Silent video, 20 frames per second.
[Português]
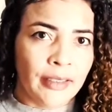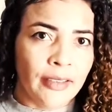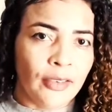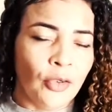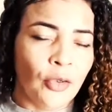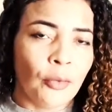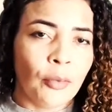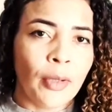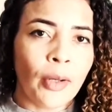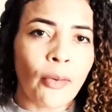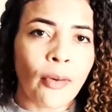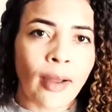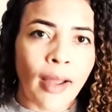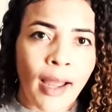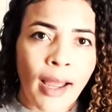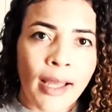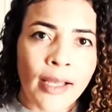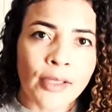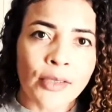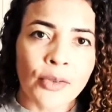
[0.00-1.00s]
No meu
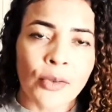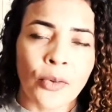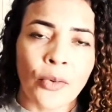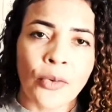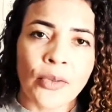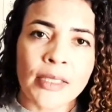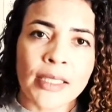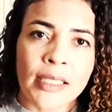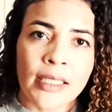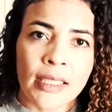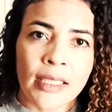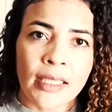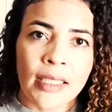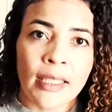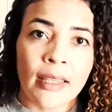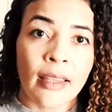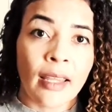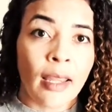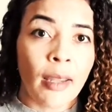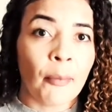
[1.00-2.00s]
caso, eu consegui
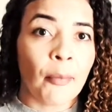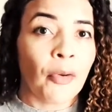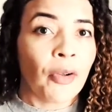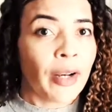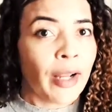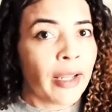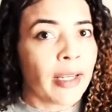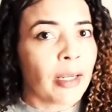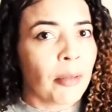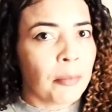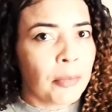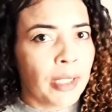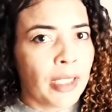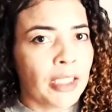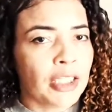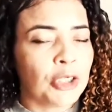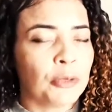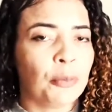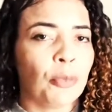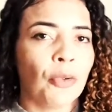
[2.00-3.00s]
temporariamente,